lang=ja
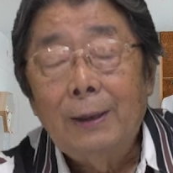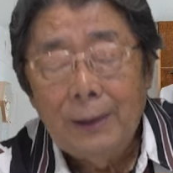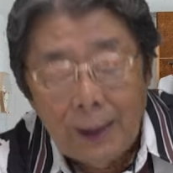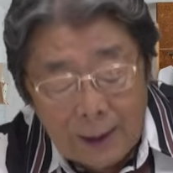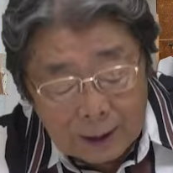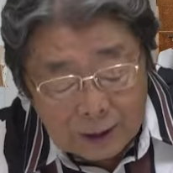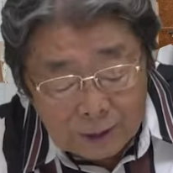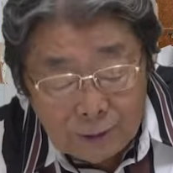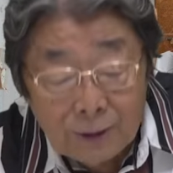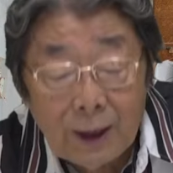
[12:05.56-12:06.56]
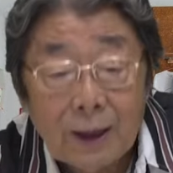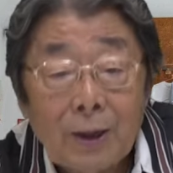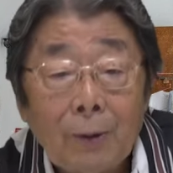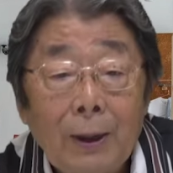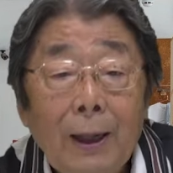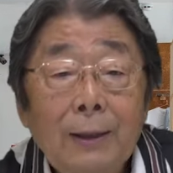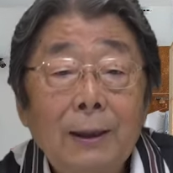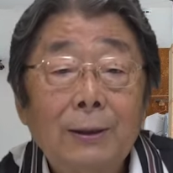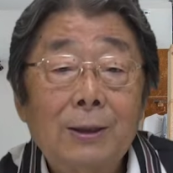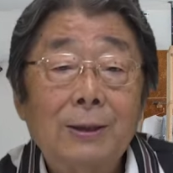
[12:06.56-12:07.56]
なんか救う手立てはなかっ
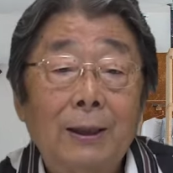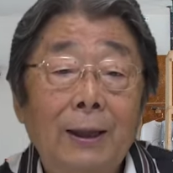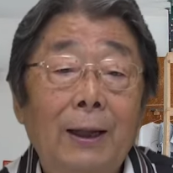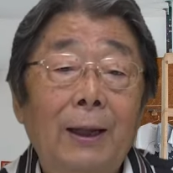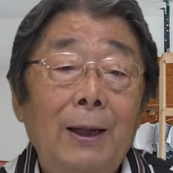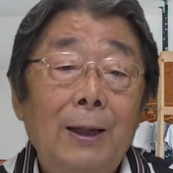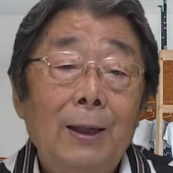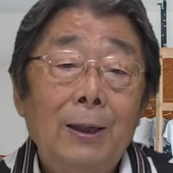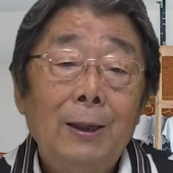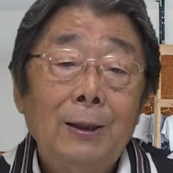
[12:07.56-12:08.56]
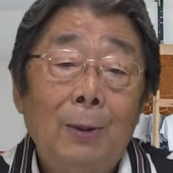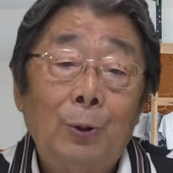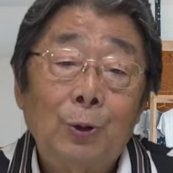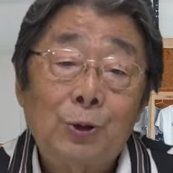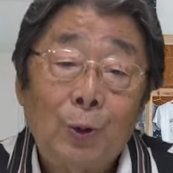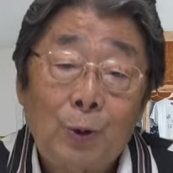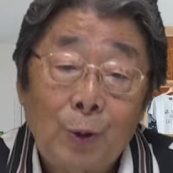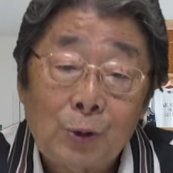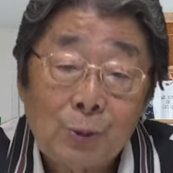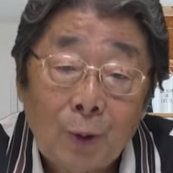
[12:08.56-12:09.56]
たんですかね。根本調
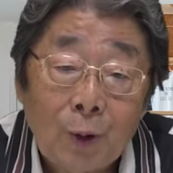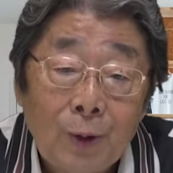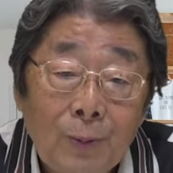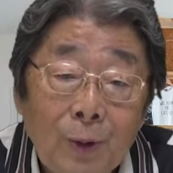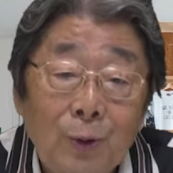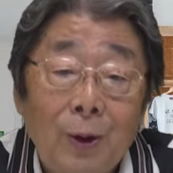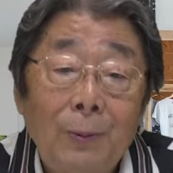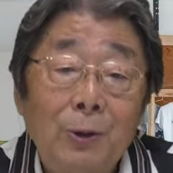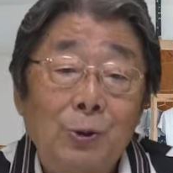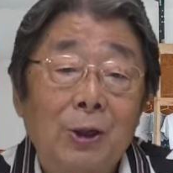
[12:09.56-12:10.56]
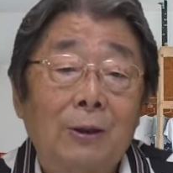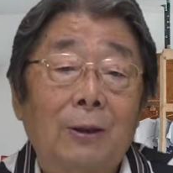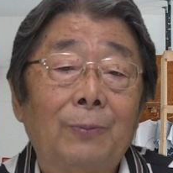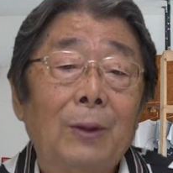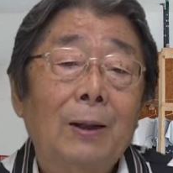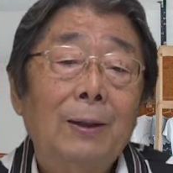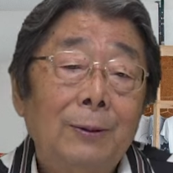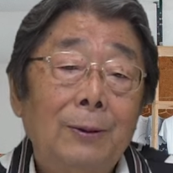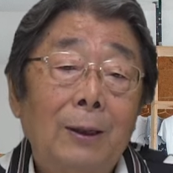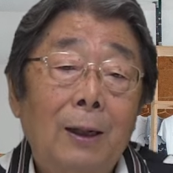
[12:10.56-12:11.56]
教師ももっと頑張ってほしかった。
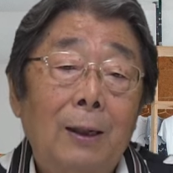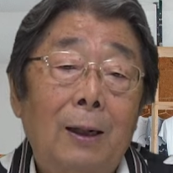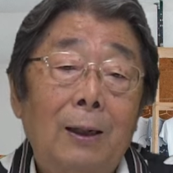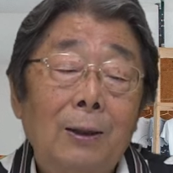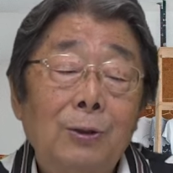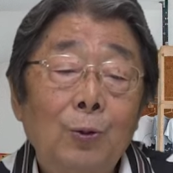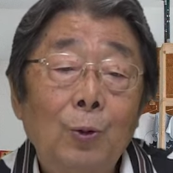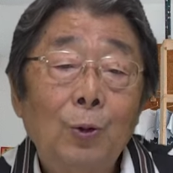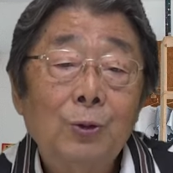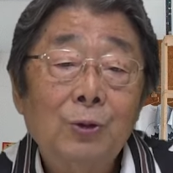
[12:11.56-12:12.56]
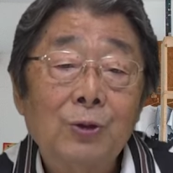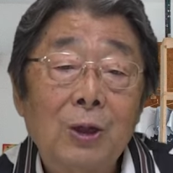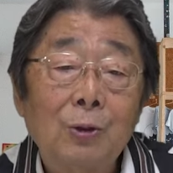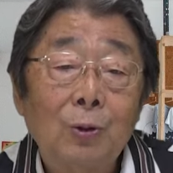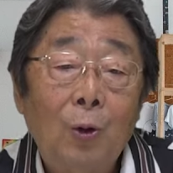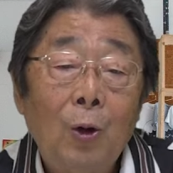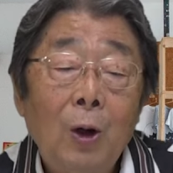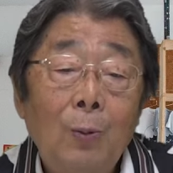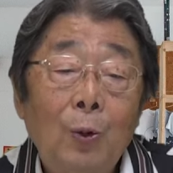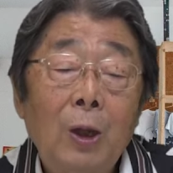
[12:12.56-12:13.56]
で、なんか、その後のニュース聞くと、
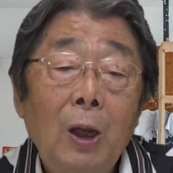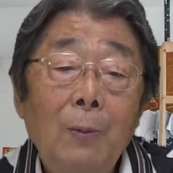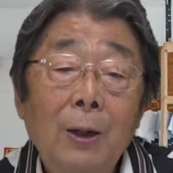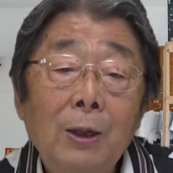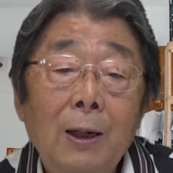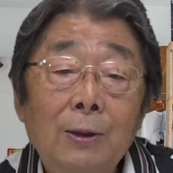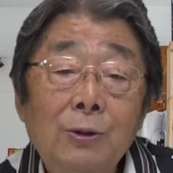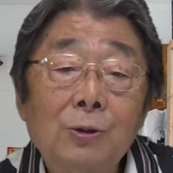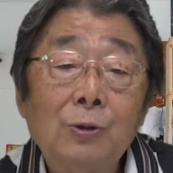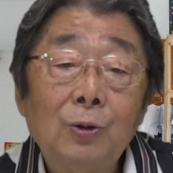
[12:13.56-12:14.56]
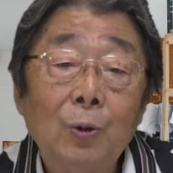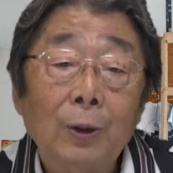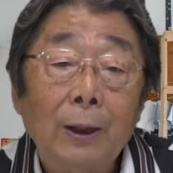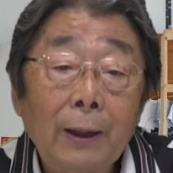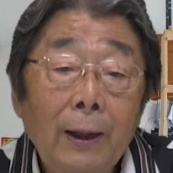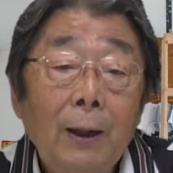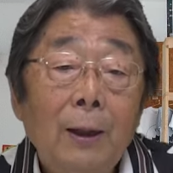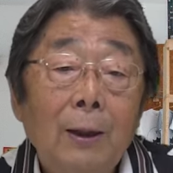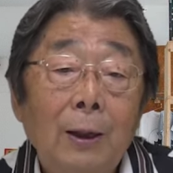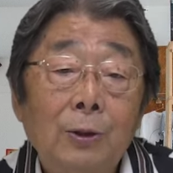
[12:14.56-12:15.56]
もう競馬に関するようなね、
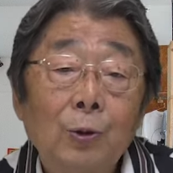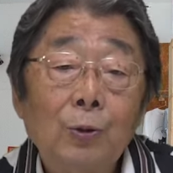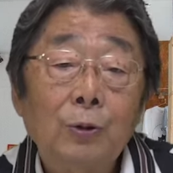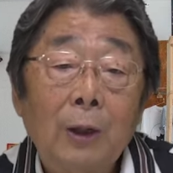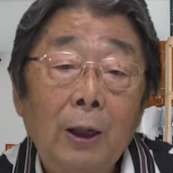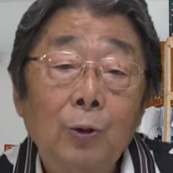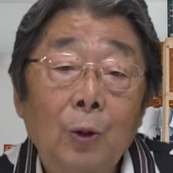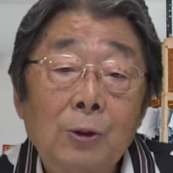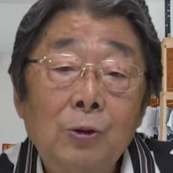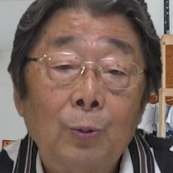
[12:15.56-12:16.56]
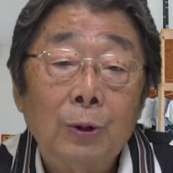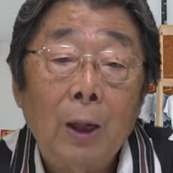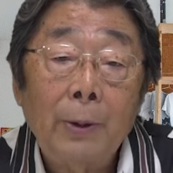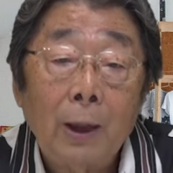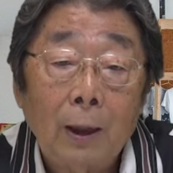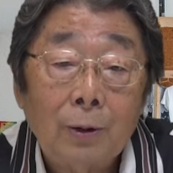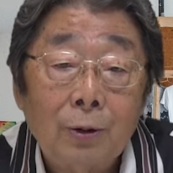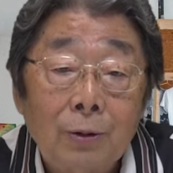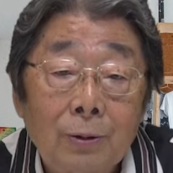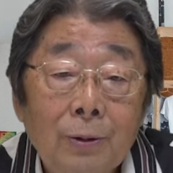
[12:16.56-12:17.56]
そういうタレント活動もダメだなん
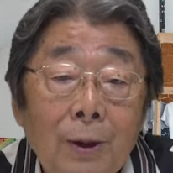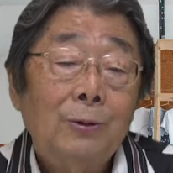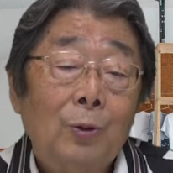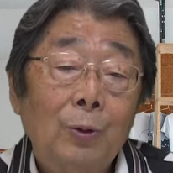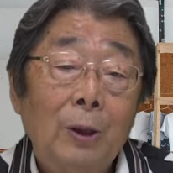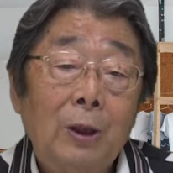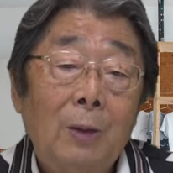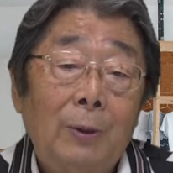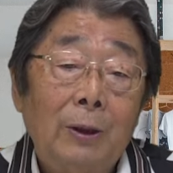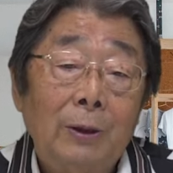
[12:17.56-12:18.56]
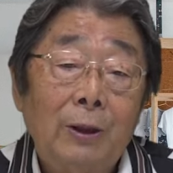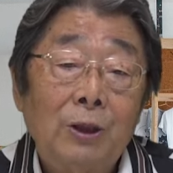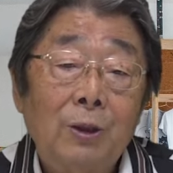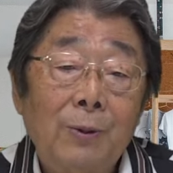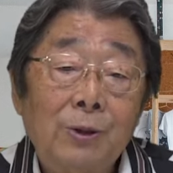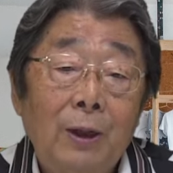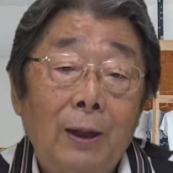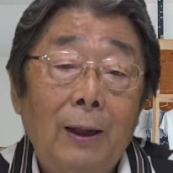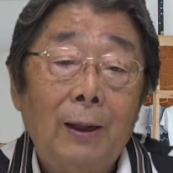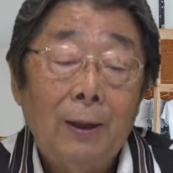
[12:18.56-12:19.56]
ていう、そんな意見まで出てきてまして
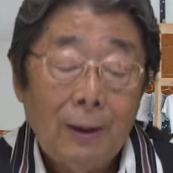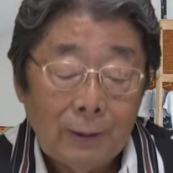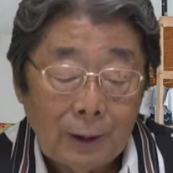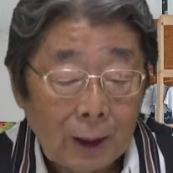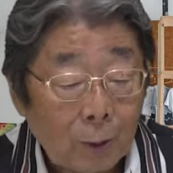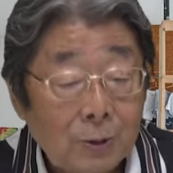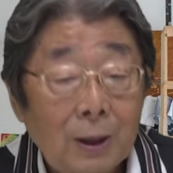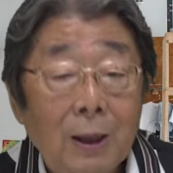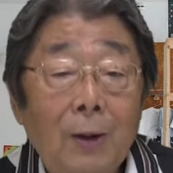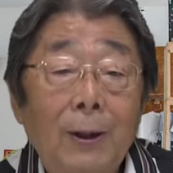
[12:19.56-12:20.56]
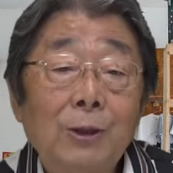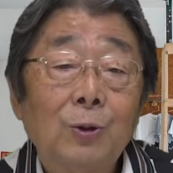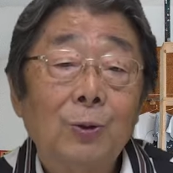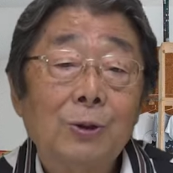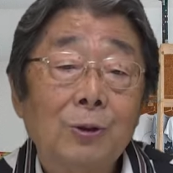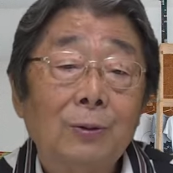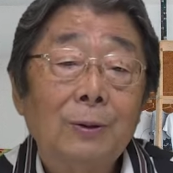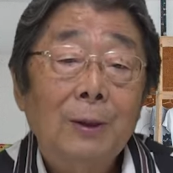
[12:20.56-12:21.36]
ね。ななこさん、かわいそうですよ。